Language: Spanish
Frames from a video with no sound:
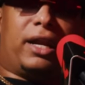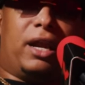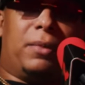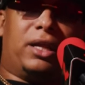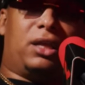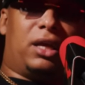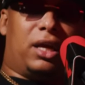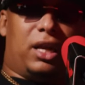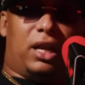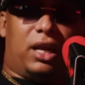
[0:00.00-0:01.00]

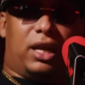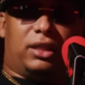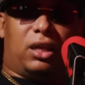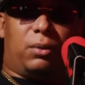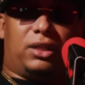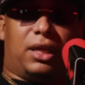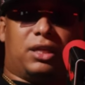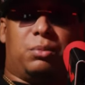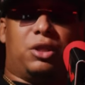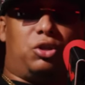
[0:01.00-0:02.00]
realmente en, la entrevista
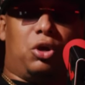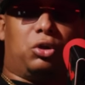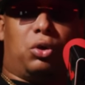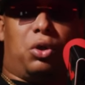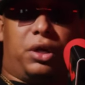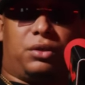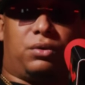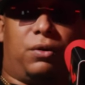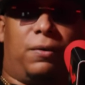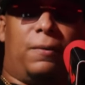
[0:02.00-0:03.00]
desmintió todo
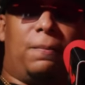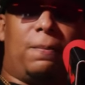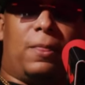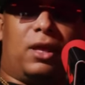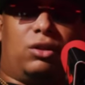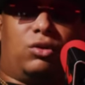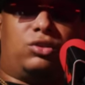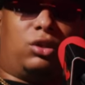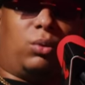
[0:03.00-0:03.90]
eso. Entonces